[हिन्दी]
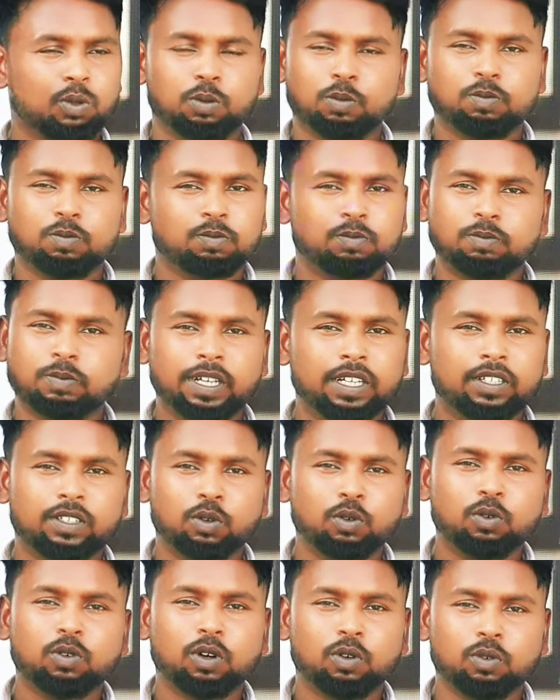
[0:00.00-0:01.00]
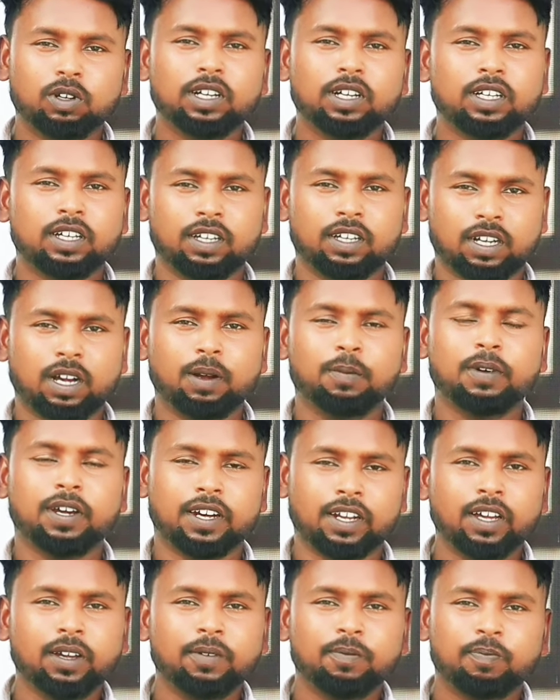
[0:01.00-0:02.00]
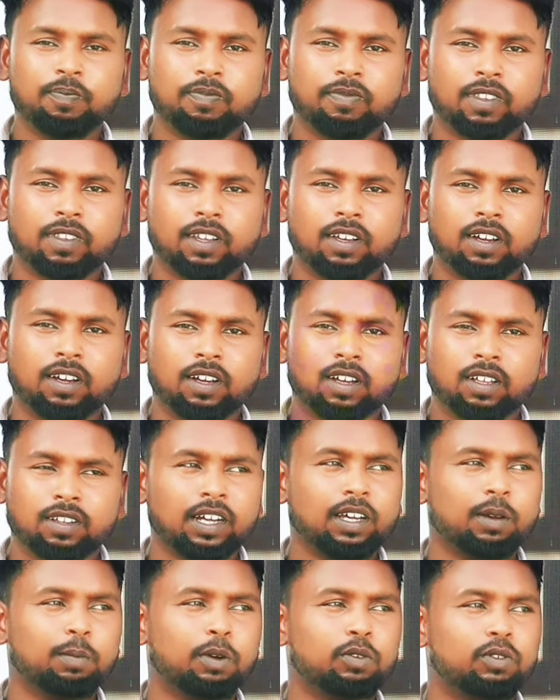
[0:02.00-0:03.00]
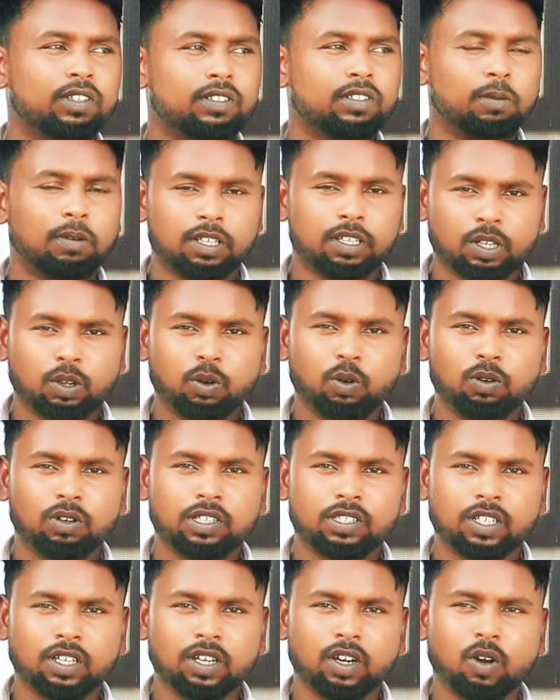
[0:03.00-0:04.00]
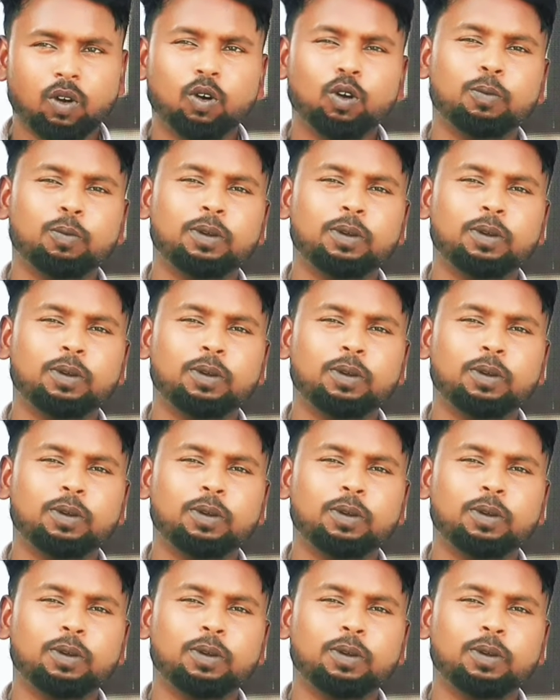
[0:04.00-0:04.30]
तो मैं ज़रूर कहूँगा कि ये काम करें ताकि बहुजन समाज के लोग इसे